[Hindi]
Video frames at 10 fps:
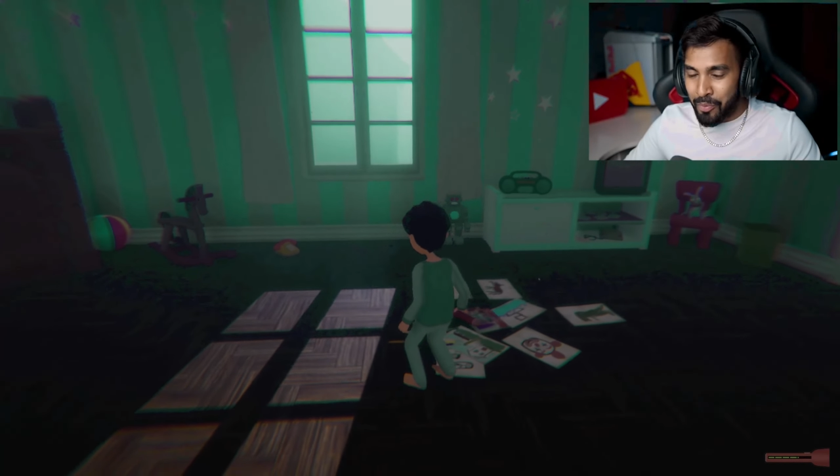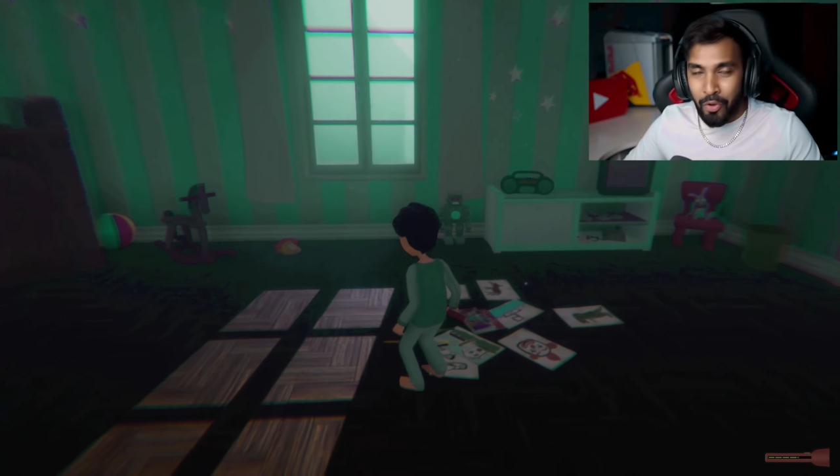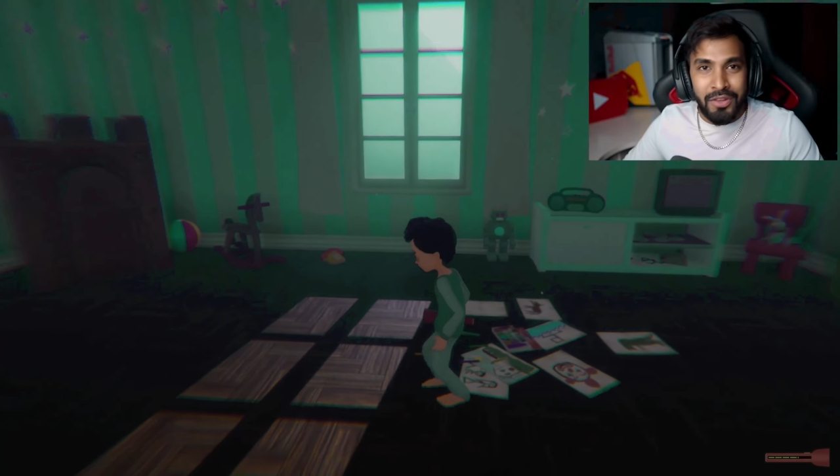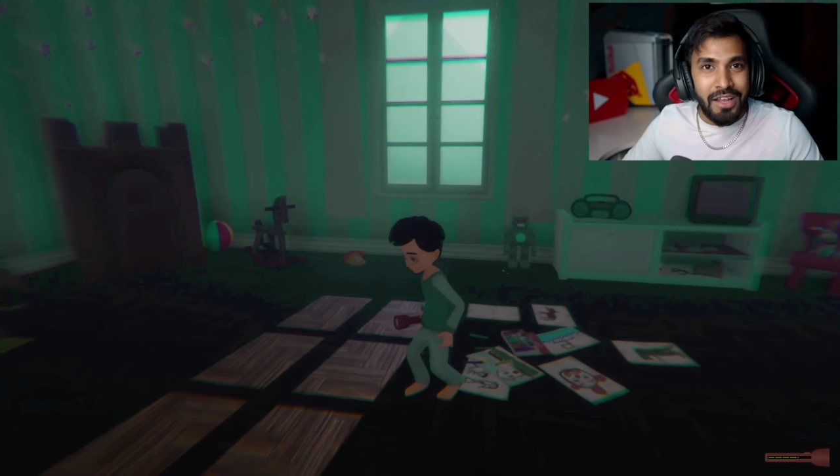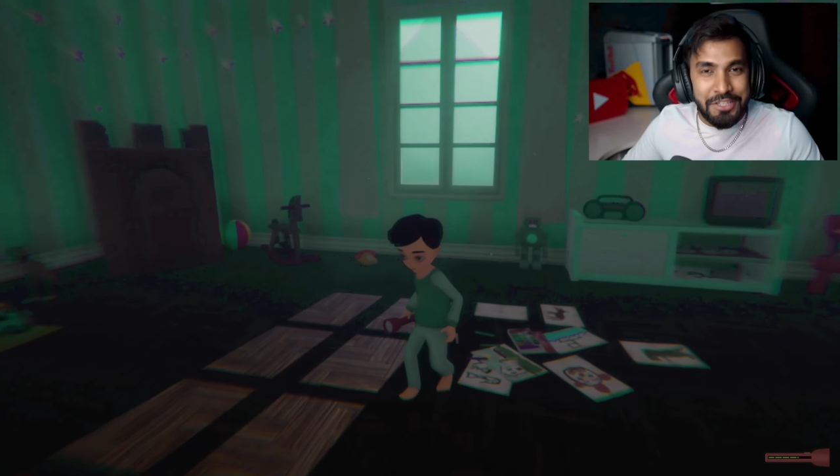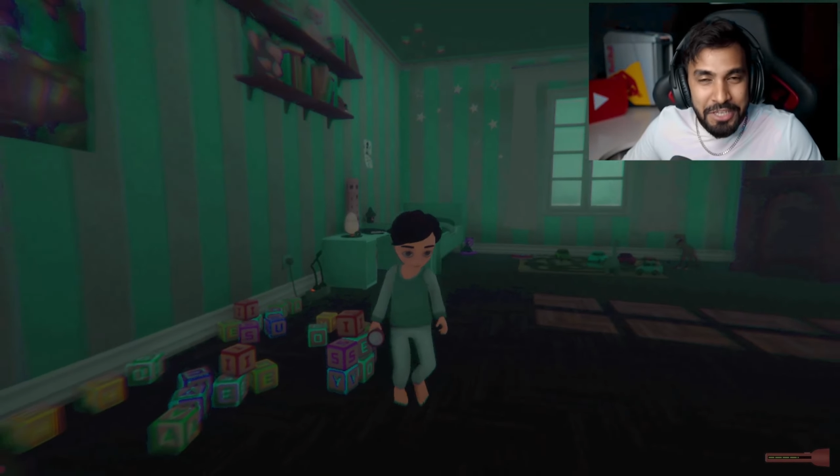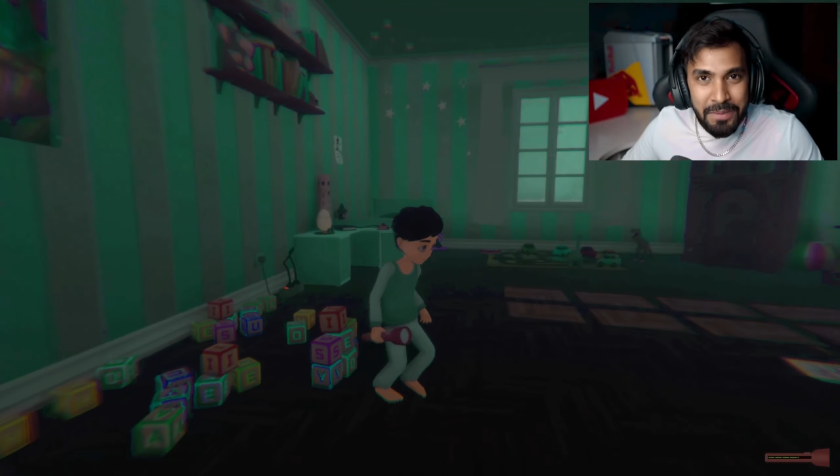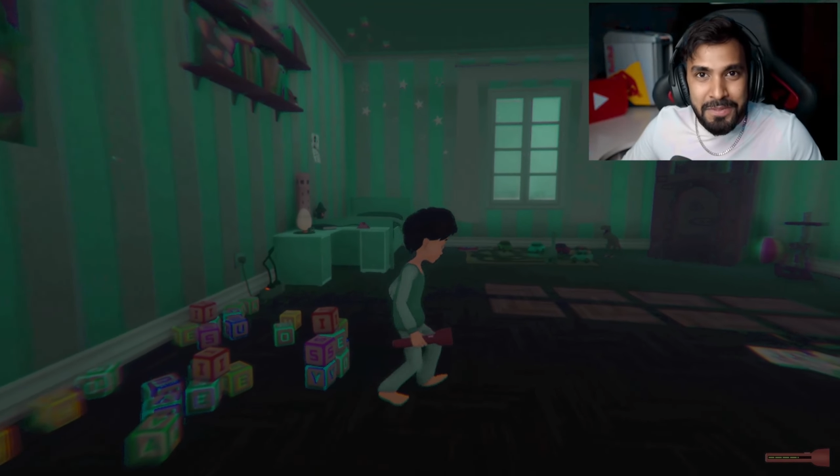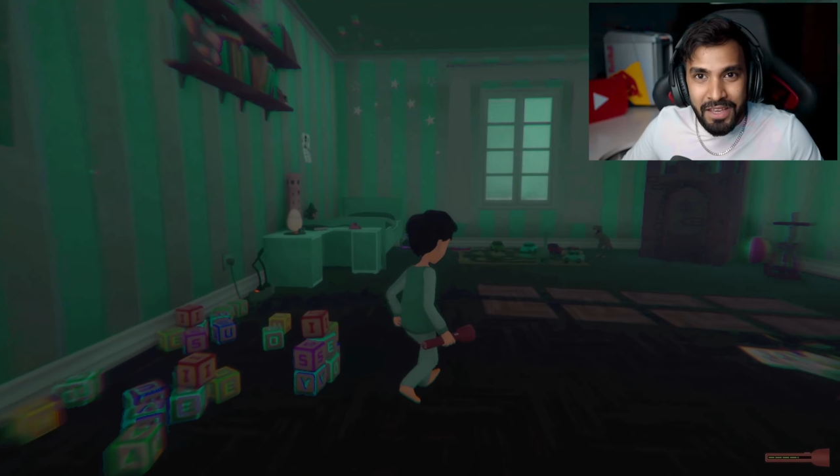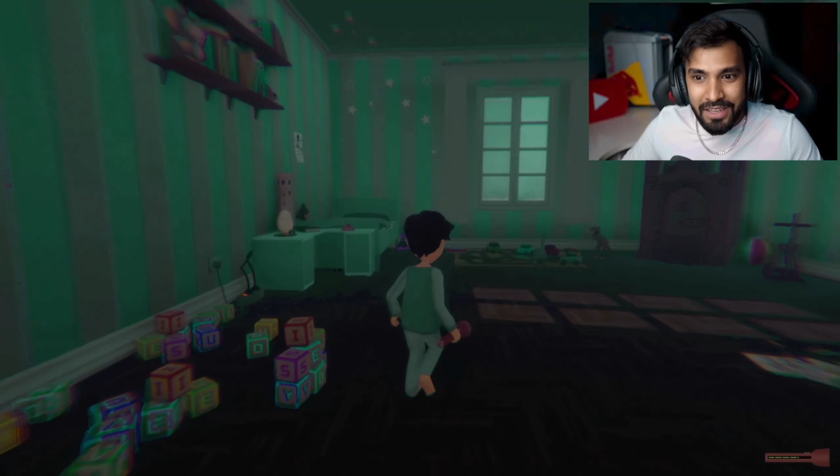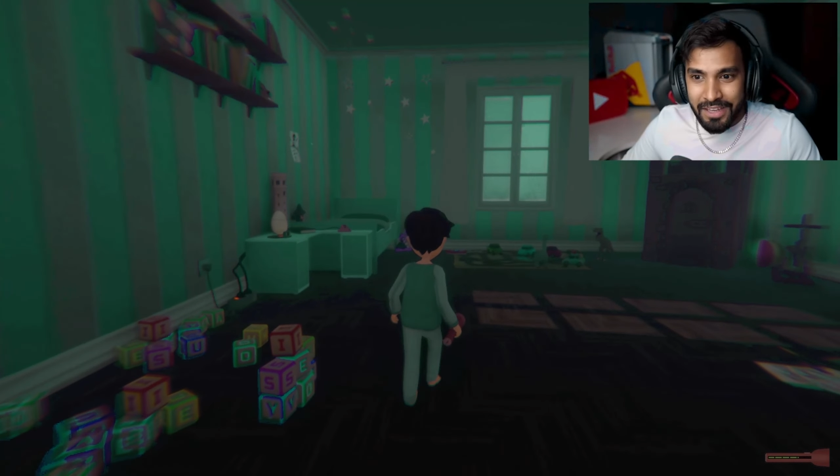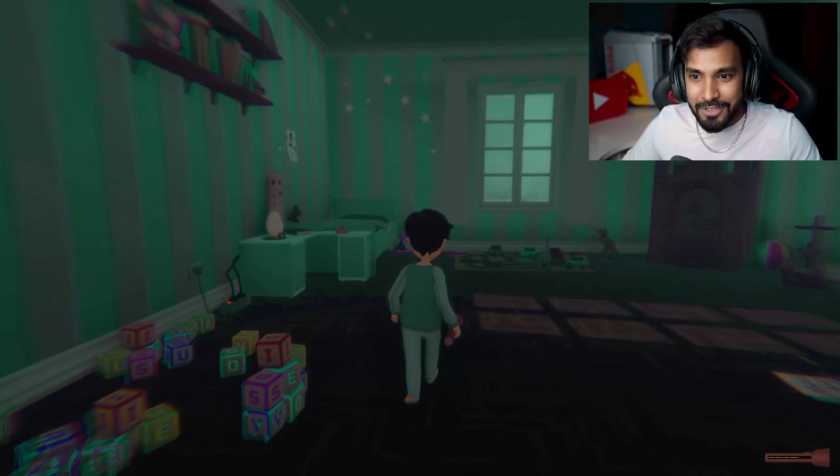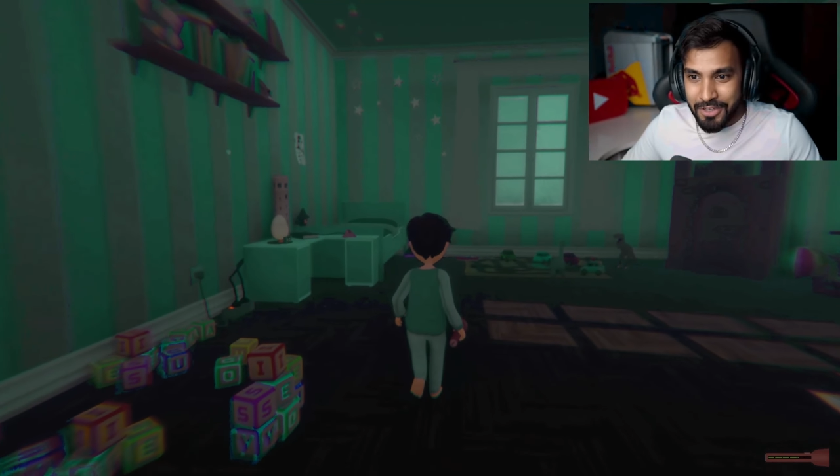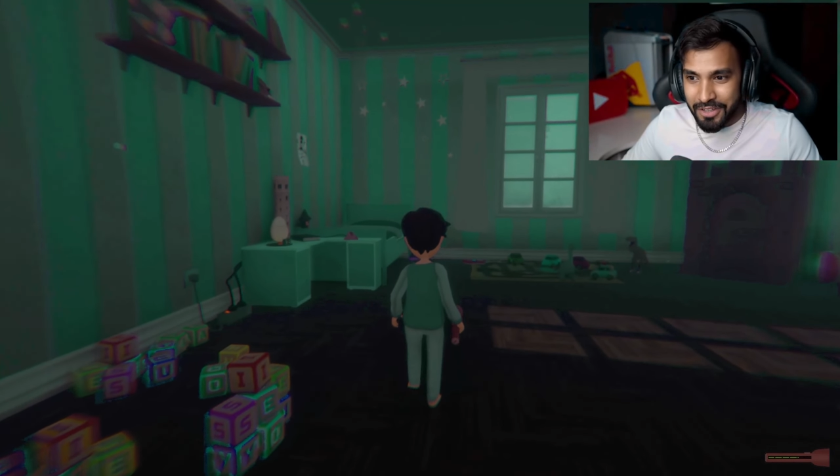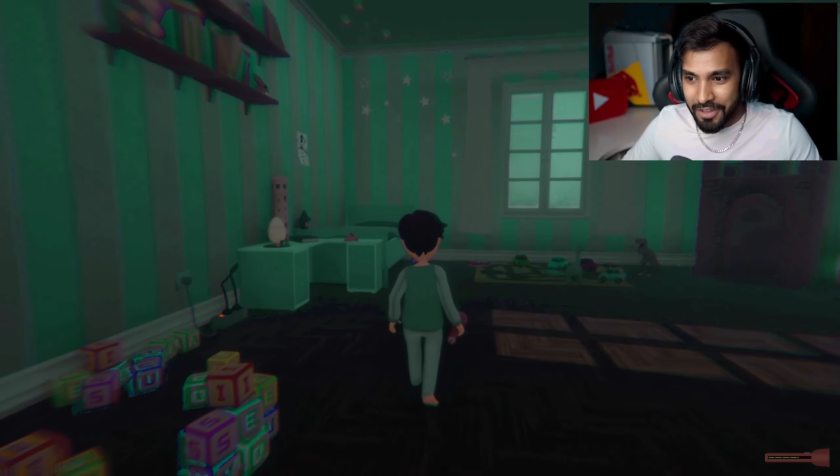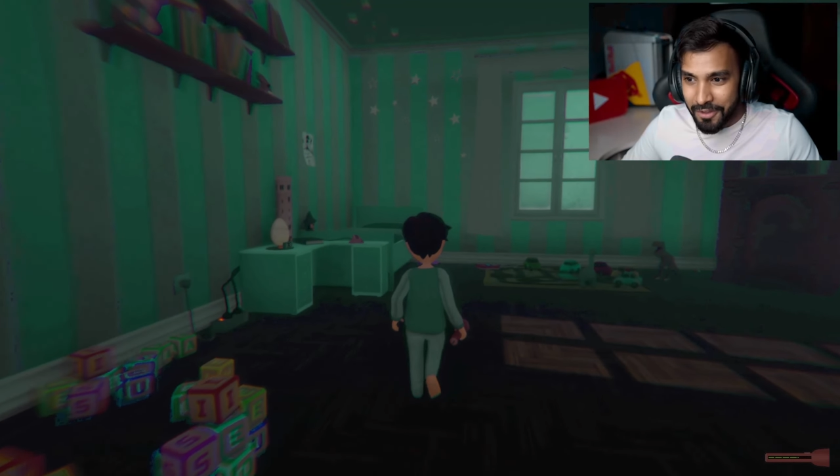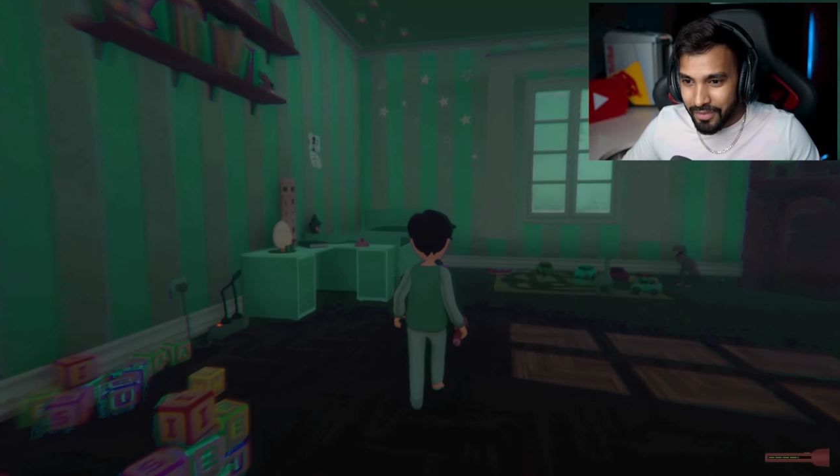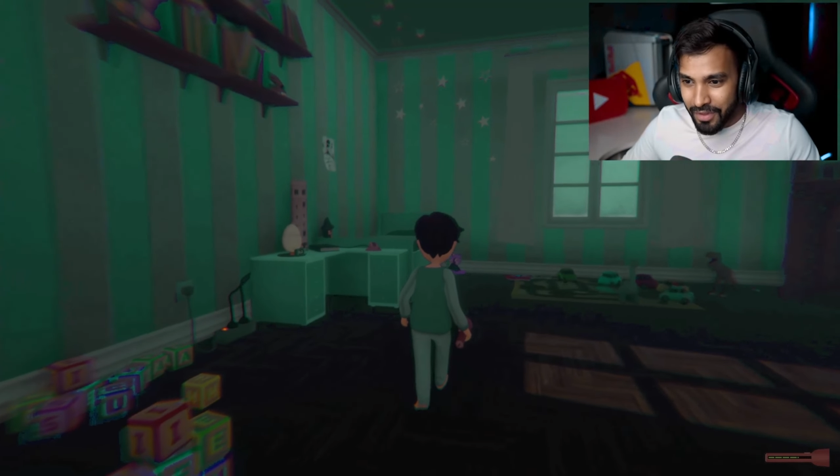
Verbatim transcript: बहुत अजीब सा क्रिएचर था